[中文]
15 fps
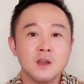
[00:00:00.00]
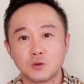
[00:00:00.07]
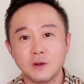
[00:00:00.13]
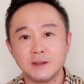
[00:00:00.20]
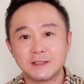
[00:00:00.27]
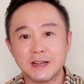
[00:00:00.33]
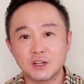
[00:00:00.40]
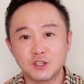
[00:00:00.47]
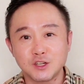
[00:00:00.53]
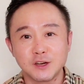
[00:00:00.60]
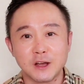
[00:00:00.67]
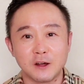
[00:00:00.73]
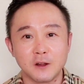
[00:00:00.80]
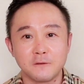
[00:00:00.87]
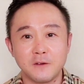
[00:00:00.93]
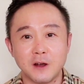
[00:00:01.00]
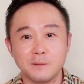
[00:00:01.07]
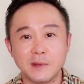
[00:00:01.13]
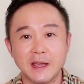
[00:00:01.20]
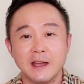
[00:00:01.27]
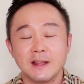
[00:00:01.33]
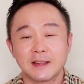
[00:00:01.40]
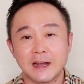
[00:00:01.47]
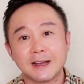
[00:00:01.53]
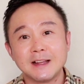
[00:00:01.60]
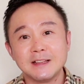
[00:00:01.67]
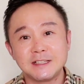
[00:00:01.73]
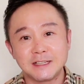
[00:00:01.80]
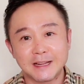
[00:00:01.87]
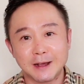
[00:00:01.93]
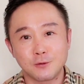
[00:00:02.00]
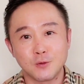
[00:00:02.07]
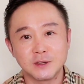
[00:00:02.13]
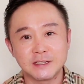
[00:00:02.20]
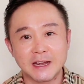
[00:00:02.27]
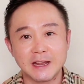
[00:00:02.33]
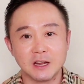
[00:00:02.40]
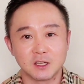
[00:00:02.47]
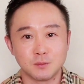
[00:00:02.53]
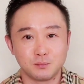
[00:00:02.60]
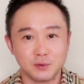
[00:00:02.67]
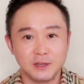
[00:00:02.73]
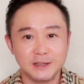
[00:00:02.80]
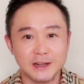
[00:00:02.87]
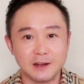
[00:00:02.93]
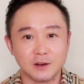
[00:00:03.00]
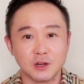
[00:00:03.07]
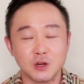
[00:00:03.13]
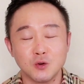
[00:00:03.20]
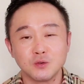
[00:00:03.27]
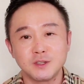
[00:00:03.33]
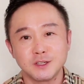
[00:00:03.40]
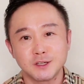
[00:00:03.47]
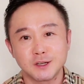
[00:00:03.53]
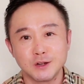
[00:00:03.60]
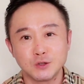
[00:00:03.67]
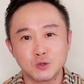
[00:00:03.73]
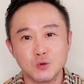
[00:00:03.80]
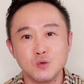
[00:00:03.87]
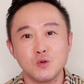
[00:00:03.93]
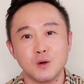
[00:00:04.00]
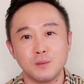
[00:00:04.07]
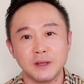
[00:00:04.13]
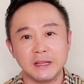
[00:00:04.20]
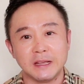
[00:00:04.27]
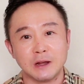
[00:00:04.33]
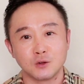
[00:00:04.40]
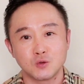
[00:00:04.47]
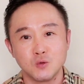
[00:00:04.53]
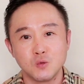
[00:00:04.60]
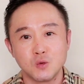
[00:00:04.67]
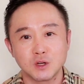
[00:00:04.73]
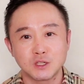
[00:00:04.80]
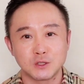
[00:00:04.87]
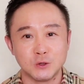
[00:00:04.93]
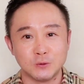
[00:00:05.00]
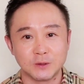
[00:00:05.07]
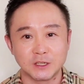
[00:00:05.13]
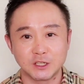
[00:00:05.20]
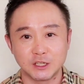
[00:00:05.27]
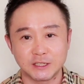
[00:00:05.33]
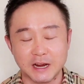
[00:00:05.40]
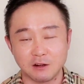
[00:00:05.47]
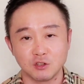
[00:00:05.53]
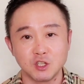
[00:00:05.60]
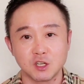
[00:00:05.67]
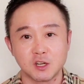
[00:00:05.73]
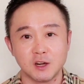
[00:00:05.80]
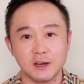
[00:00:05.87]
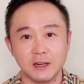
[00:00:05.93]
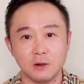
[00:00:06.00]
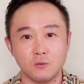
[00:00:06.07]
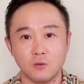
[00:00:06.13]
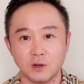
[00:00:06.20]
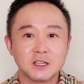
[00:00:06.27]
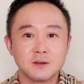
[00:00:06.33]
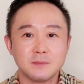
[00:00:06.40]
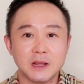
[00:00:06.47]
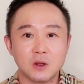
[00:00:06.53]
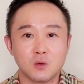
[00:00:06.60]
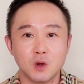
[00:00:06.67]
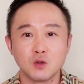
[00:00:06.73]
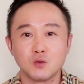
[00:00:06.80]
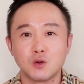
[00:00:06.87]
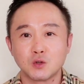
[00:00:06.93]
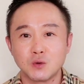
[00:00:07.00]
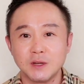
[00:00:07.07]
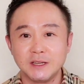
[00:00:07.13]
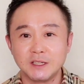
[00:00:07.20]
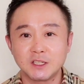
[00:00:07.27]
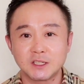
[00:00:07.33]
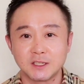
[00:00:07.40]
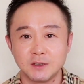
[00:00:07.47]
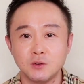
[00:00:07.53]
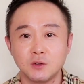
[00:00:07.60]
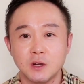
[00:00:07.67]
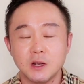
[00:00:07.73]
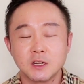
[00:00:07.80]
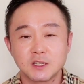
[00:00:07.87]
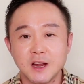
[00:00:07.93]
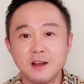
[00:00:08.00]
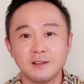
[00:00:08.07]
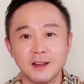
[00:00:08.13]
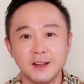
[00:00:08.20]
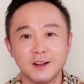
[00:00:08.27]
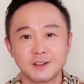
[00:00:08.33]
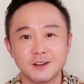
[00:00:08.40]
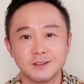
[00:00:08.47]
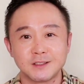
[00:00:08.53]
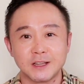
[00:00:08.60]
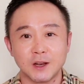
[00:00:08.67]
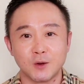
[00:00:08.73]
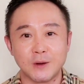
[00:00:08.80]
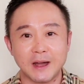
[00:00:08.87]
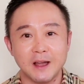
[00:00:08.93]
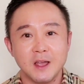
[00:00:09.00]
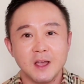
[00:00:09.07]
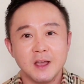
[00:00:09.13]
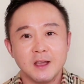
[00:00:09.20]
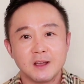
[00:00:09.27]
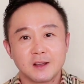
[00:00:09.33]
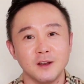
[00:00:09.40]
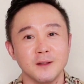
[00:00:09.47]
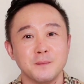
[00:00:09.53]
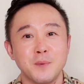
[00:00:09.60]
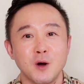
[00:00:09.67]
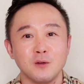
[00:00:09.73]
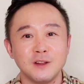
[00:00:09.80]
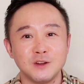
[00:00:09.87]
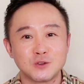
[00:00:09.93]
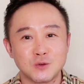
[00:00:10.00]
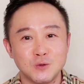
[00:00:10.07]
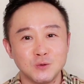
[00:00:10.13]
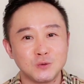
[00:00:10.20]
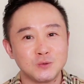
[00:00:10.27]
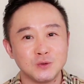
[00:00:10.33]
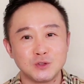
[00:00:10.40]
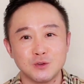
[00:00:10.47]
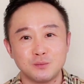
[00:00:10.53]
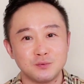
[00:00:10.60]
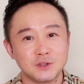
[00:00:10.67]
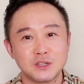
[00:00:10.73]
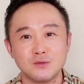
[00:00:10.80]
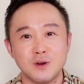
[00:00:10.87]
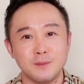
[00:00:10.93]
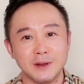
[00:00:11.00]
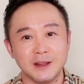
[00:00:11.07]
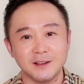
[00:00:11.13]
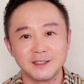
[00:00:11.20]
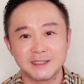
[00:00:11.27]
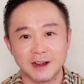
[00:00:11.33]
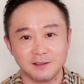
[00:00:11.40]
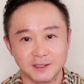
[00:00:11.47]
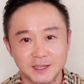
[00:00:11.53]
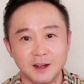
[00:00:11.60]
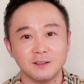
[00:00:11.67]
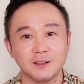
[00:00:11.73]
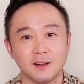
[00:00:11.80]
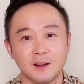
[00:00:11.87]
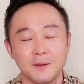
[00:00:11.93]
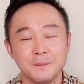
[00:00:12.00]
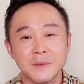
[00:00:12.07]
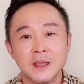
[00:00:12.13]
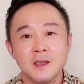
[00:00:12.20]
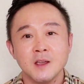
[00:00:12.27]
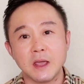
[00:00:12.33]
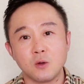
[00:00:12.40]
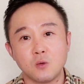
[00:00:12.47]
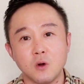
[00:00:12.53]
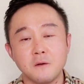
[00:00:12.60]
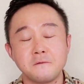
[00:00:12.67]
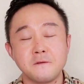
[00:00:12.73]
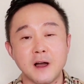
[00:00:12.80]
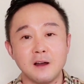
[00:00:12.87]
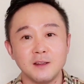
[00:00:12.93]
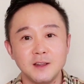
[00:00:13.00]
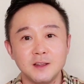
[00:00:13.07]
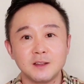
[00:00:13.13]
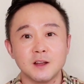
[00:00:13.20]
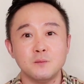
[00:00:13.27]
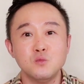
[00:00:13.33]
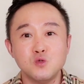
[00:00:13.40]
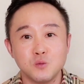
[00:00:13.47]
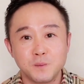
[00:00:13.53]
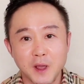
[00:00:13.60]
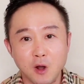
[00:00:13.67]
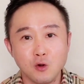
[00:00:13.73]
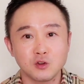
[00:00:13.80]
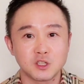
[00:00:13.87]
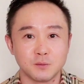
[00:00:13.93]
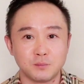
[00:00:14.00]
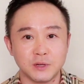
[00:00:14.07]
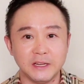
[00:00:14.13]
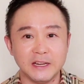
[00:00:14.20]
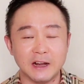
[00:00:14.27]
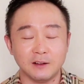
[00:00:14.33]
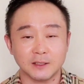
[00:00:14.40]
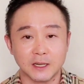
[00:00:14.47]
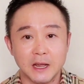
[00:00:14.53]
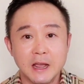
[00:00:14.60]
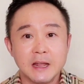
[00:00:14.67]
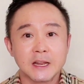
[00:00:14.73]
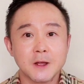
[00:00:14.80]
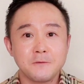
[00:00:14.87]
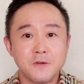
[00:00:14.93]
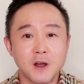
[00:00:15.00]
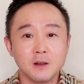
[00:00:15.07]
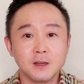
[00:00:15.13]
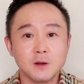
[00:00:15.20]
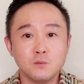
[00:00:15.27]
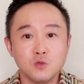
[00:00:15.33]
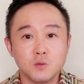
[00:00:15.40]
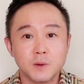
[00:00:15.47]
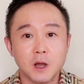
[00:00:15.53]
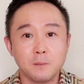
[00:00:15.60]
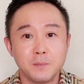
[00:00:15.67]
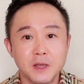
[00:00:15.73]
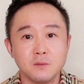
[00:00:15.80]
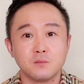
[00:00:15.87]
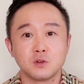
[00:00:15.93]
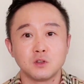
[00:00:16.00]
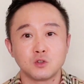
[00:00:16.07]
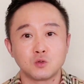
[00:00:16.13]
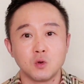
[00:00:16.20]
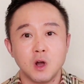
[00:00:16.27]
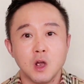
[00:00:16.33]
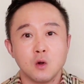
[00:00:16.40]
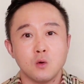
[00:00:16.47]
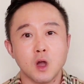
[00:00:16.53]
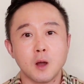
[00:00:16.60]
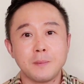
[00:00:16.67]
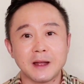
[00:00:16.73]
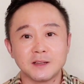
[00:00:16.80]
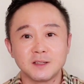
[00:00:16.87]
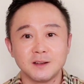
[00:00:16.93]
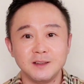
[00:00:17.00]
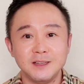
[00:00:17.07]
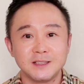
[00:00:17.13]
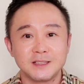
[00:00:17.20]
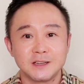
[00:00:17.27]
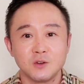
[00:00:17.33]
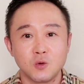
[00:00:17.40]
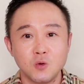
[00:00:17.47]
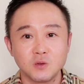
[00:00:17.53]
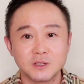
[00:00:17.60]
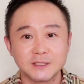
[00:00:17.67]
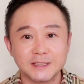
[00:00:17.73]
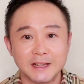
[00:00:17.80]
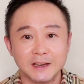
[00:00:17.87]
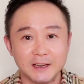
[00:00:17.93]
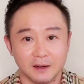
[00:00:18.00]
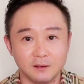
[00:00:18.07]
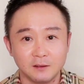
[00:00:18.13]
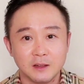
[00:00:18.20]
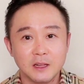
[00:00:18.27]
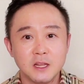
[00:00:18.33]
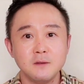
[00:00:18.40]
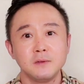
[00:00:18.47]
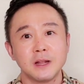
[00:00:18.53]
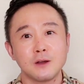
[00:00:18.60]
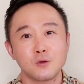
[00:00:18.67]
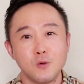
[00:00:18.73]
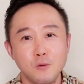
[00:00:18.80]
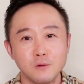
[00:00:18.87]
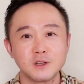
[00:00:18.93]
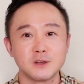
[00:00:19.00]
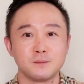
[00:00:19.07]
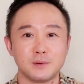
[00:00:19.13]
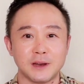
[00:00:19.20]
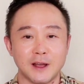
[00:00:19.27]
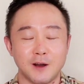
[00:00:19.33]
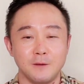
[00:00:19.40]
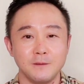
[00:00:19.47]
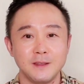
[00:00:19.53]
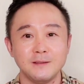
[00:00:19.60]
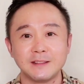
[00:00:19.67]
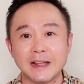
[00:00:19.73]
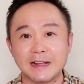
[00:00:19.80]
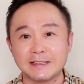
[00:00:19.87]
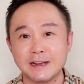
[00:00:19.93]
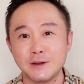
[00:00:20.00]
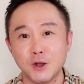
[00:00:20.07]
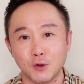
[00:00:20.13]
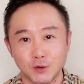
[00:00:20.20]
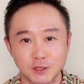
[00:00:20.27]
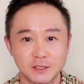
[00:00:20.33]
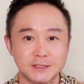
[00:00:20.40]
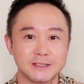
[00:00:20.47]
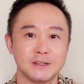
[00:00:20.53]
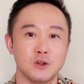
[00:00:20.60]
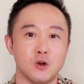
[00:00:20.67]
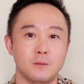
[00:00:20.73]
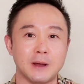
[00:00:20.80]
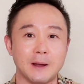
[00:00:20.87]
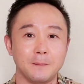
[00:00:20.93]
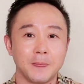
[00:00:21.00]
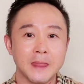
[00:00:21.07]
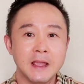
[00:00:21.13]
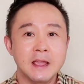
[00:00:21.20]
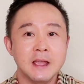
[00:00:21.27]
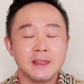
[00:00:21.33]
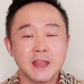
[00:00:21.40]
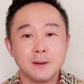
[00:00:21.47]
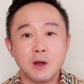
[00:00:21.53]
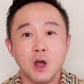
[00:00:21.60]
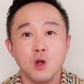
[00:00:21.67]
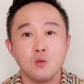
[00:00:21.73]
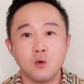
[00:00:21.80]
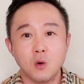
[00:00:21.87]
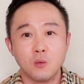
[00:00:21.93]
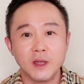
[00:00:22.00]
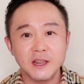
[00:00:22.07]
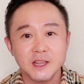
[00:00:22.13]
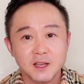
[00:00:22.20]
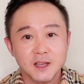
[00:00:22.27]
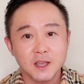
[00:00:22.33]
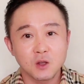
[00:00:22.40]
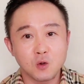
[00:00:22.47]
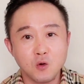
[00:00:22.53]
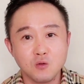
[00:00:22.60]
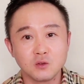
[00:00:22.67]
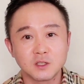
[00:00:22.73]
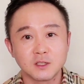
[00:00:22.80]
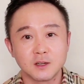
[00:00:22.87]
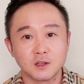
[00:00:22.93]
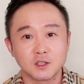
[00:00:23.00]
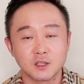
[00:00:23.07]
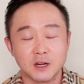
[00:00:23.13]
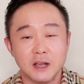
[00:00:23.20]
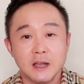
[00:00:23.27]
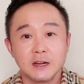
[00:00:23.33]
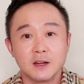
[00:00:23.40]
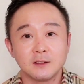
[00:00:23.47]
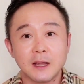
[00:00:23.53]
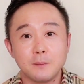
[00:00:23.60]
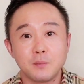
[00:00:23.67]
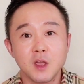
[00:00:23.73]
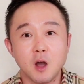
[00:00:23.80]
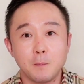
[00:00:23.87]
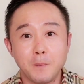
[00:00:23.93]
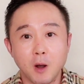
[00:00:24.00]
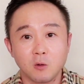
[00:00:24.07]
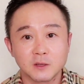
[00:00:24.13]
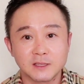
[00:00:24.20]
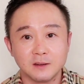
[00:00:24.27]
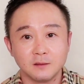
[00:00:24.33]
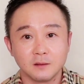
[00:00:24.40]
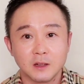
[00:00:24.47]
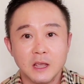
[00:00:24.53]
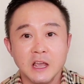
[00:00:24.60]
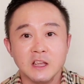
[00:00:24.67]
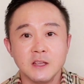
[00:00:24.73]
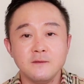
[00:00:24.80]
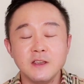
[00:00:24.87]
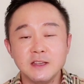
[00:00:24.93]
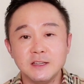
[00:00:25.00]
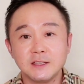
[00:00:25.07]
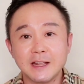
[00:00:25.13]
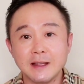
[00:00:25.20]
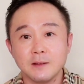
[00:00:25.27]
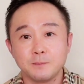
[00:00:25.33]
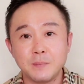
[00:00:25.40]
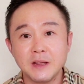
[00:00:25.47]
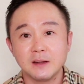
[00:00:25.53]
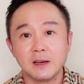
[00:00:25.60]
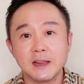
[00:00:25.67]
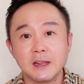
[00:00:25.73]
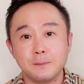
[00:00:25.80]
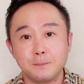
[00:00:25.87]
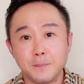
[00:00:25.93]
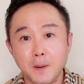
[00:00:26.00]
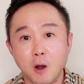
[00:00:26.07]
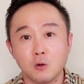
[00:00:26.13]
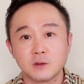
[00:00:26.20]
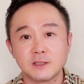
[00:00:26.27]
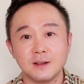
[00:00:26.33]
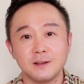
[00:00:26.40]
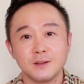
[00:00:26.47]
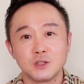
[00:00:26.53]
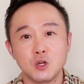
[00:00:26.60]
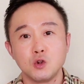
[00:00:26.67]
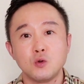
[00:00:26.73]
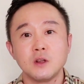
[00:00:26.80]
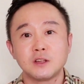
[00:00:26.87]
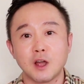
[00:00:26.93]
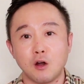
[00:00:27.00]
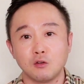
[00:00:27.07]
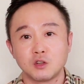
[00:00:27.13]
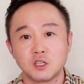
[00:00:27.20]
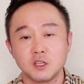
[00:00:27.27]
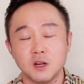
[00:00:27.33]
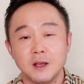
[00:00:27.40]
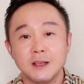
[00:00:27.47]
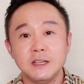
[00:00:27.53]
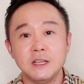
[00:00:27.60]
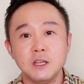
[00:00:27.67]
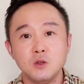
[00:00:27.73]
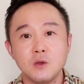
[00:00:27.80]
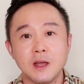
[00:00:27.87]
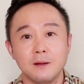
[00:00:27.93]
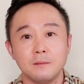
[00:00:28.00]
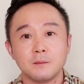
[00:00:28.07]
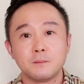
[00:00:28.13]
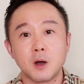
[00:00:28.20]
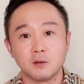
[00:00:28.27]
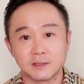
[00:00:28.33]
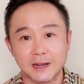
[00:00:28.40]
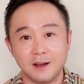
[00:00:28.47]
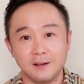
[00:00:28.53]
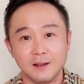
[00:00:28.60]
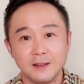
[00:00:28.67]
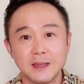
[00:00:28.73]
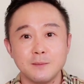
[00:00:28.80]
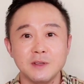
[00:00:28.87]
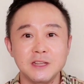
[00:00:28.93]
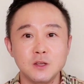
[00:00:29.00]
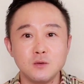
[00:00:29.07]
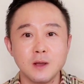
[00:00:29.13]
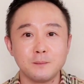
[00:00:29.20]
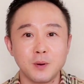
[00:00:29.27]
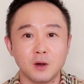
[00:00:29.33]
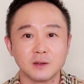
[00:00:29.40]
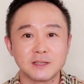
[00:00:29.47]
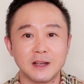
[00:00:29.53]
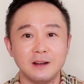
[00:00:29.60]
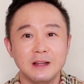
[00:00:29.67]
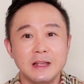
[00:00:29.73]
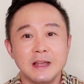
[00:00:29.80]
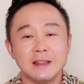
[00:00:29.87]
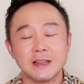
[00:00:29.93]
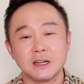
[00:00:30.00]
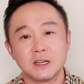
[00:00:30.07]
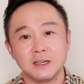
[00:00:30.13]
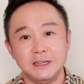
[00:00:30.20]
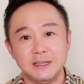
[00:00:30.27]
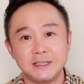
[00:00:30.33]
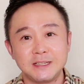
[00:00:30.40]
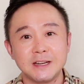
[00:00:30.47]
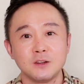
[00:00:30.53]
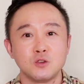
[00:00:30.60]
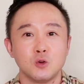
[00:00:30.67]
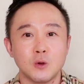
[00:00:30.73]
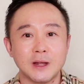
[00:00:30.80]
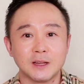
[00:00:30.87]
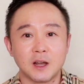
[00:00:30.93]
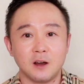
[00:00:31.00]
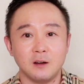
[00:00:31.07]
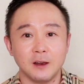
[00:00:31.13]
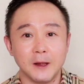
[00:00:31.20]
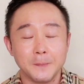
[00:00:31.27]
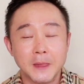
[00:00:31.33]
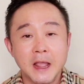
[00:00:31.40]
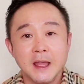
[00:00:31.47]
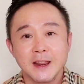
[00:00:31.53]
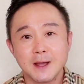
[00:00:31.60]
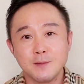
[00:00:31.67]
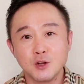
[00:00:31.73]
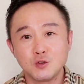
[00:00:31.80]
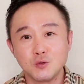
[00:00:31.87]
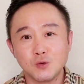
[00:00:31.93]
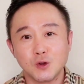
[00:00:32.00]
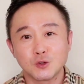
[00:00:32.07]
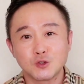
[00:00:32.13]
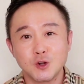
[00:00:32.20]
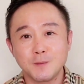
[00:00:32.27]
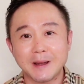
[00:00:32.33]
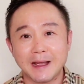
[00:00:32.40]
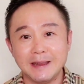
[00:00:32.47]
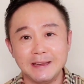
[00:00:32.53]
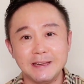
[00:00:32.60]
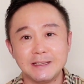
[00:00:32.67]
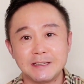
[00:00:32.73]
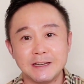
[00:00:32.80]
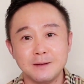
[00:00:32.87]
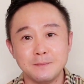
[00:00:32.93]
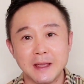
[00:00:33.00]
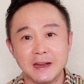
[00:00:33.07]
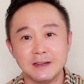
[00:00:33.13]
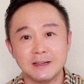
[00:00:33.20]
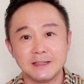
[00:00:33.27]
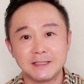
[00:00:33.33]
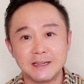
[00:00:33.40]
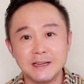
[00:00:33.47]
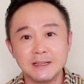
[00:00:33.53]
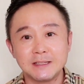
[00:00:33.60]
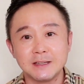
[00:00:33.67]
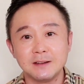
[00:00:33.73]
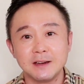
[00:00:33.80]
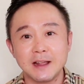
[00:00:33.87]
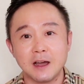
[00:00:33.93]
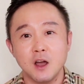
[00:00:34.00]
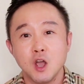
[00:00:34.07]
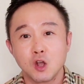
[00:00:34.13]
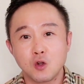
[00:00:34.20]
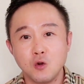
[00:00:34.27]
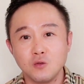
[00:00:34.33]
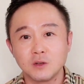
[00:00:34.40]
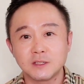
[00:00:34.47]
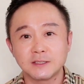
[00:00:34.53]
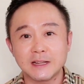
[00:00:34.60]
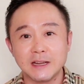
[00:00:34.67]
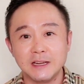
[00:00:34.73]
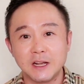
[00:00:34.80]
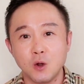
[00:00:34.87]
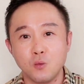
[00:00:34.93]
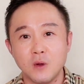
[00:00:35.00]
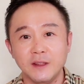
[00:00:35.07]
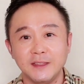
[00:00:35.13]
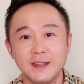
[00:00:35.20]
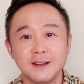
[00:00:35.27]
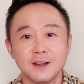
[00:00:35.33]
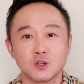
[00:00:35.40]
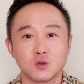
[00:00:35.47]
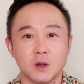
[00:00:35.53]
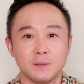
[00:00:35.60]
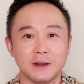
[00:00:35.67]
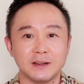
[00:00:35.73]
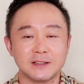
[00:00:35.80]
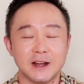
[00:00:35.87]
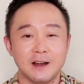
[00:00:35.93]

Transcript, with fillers: 所以在治疗的方面，它跟其他国家也是不一样的，尤其是跟中国不一样。中国使用的是强制隔离，但是美国如果说您使用这样的一个政策的话，可能暴力冲突就不是我们能想象的了。美国防疫的目标是不一样的，它防疫的目标并不是说我要把这个疫情控制在零，因为它控制不了，因为大家要的是自由嘛。那么我唯一可以控制的是让它不要暴增，因为一旦病例暴增，就会导致医院爆仓。那么医院爆仓，那这一切就乱套了。那么如果说把疫情每日新增量控制在一个稳定的水平